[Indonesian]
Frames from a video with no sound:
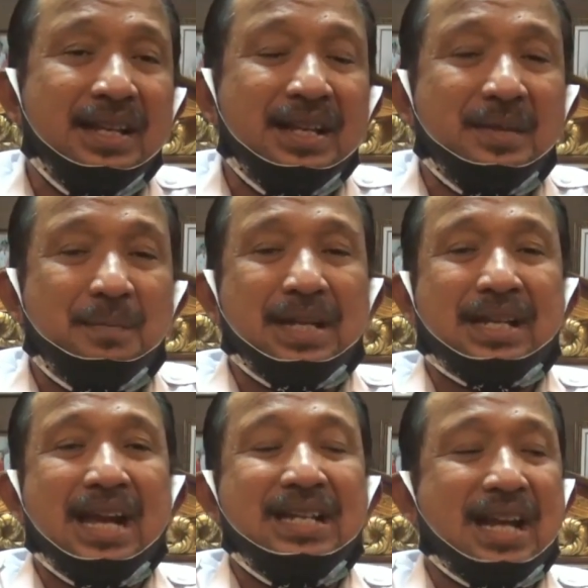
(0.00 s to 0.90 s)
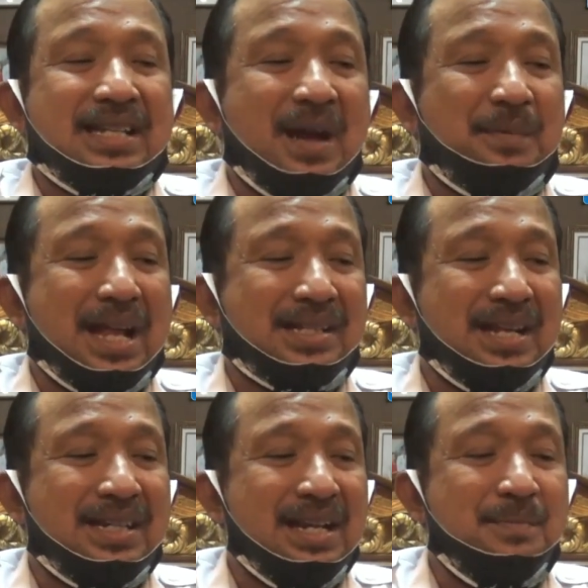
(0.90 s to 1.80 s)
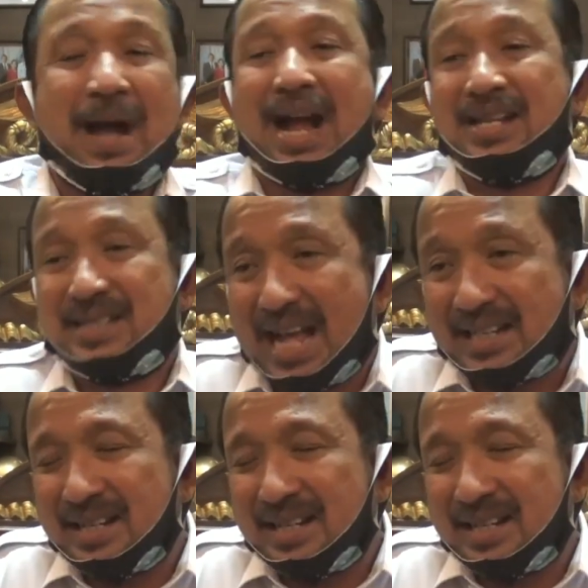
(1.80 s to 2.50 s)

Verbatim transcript: mereka ini ada yang berasal dari Makassar